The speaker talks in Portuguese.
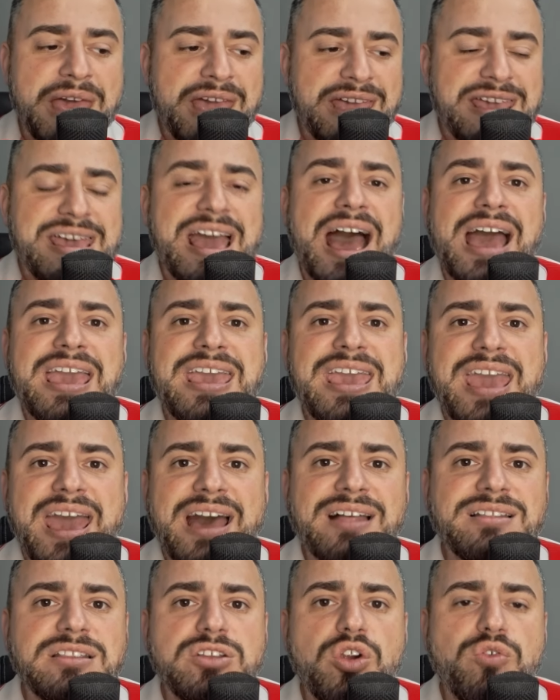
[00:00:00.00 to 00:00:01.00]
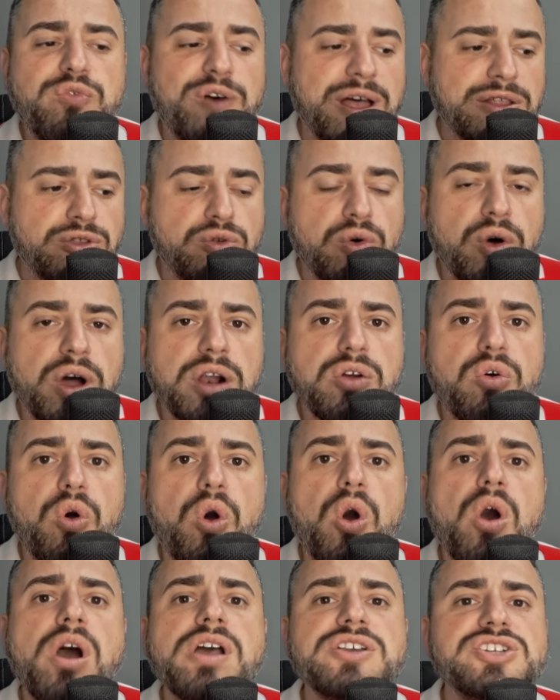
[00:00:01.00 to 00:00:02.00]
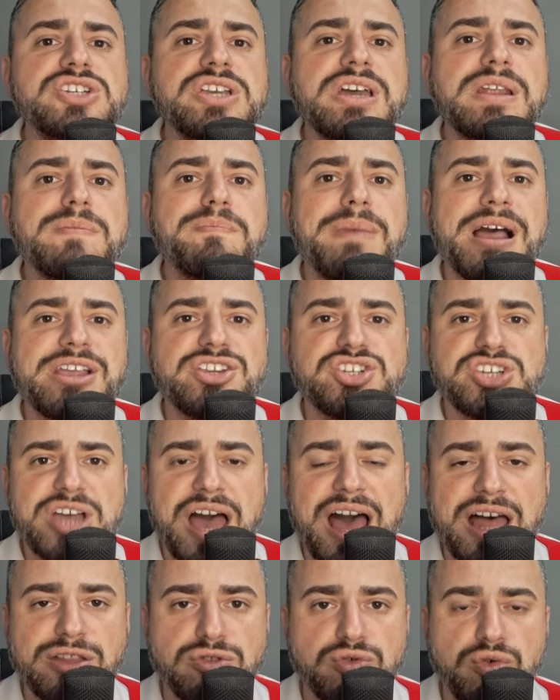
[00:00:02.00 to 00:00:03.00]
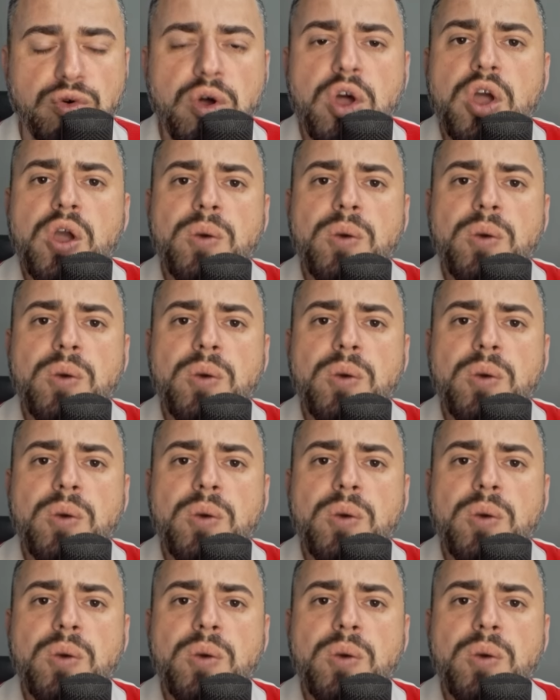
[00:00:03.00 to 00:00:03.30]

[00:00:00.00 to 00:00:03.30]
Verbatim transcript: E aí entra o fator Roger Machado.